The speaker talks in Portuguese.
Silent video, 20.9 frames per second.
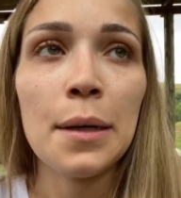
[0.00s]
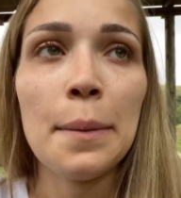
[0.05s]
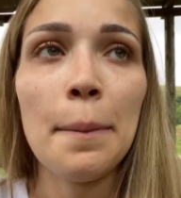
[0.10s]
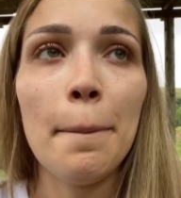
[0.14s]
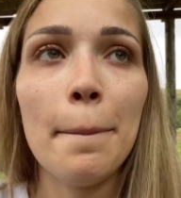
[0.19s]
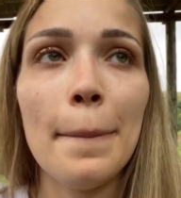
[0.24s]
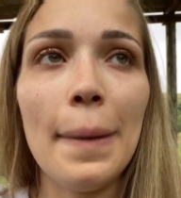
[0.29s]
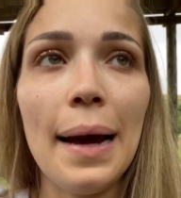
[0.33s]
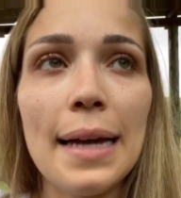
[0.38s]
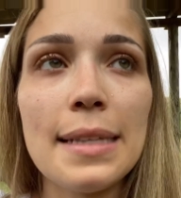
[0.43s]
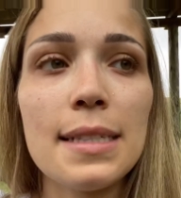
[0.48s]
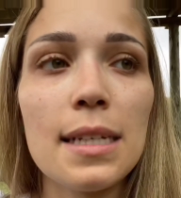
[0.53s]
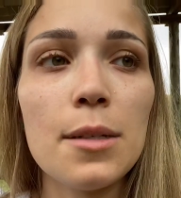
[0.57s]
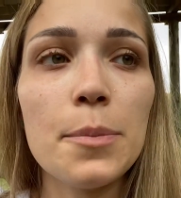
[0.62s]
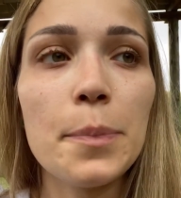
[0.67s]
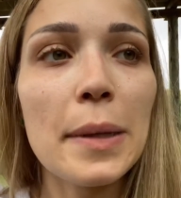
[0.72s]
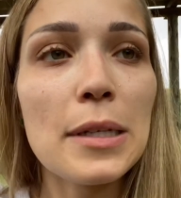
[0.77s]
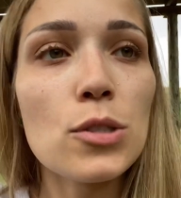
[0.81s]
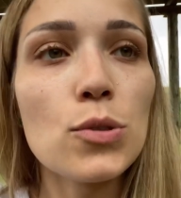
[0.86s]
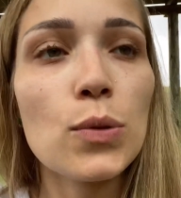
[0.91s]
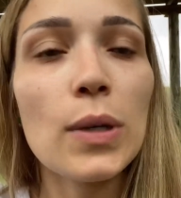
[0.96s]
Mas ele
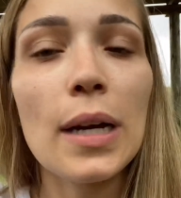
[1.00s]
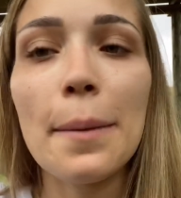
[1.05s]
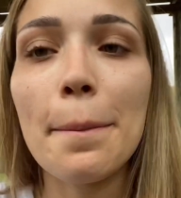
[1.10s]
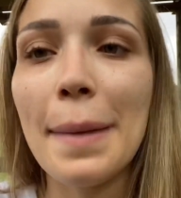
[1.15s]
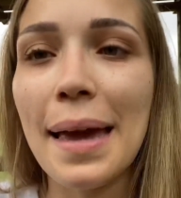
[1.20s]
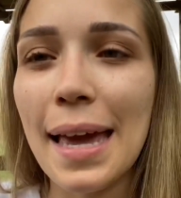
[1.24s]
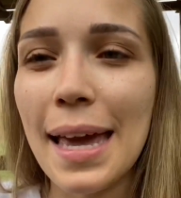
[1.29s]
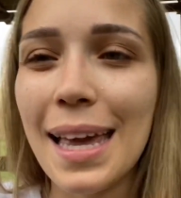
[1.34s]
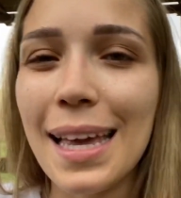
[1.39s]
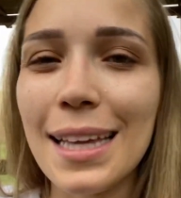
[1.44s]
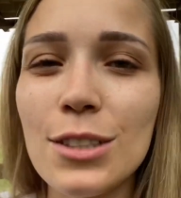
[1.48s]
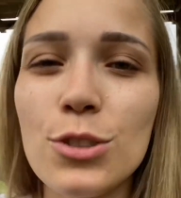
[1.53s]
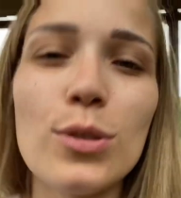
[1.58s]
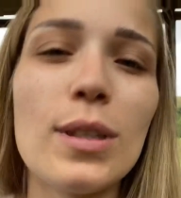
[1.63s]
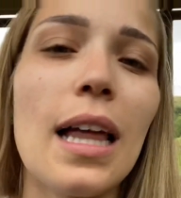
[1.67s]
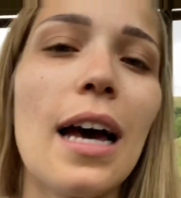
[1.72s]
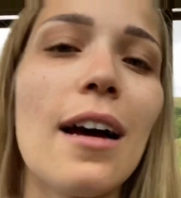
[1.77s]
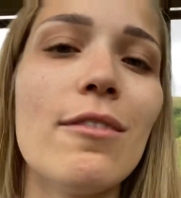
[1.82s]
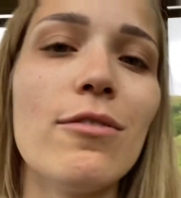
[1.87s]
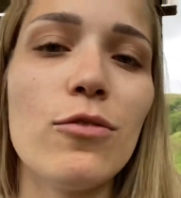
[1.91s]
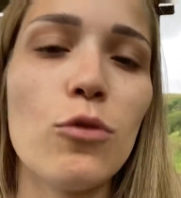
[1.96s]
passou um remédio,
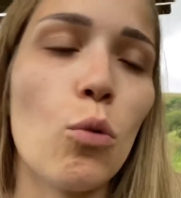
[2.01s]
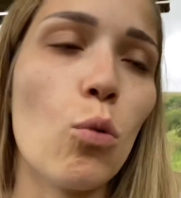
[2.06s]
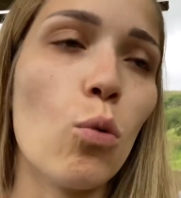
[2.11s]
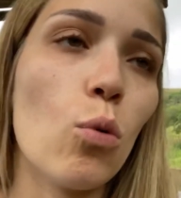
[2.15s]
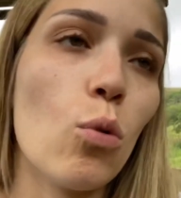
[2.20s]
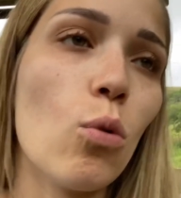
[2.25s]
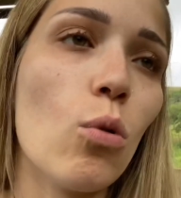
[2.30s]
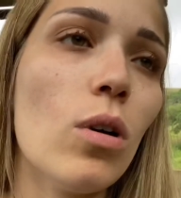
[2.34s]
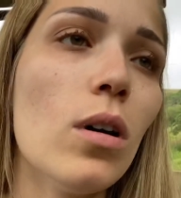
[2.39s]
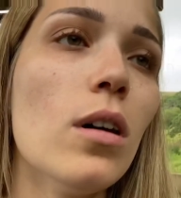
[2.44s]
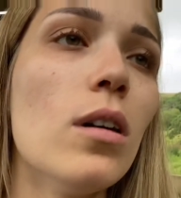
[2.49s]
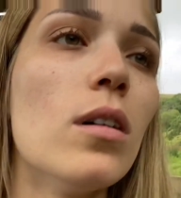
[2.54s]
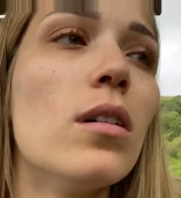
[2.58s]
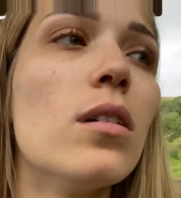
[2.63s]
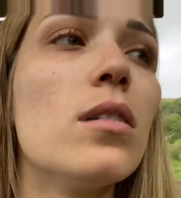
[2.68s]
lavou,